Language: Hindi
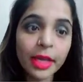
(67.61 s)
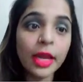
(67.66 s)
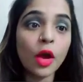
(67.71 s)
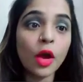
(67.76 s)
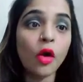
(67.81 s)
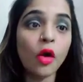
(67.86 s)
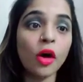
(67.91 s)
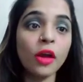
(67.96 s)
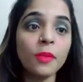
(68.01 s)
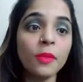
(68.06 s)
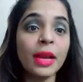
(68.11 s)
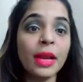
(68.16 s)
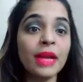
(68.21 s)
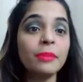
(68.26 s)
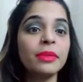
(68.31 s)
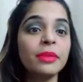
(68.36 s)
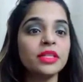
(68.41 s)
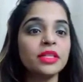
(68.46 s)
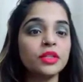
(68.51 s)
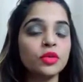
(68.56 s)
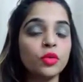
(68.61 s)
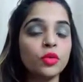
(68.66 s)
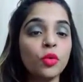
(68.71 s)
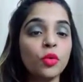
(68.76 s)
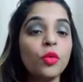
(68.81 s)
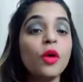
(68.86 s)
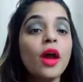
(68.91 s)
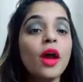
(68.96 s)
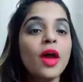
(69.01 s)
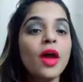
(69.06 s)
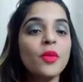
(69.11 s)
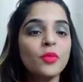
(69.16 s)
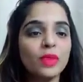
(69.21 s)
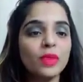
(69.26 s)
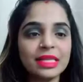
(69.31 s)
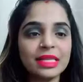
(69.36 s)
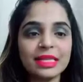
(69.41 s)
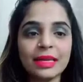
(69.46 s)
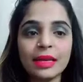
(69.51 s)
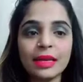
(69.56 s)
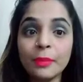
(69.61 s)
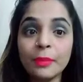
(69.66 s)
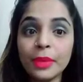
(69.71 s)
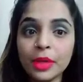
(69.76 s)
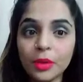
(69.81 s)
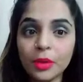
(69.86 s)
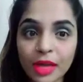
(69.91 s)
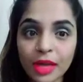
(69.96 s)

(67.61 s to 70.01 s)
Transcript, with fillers: और बेल बटन को प्रेस करना बिल्कुल ना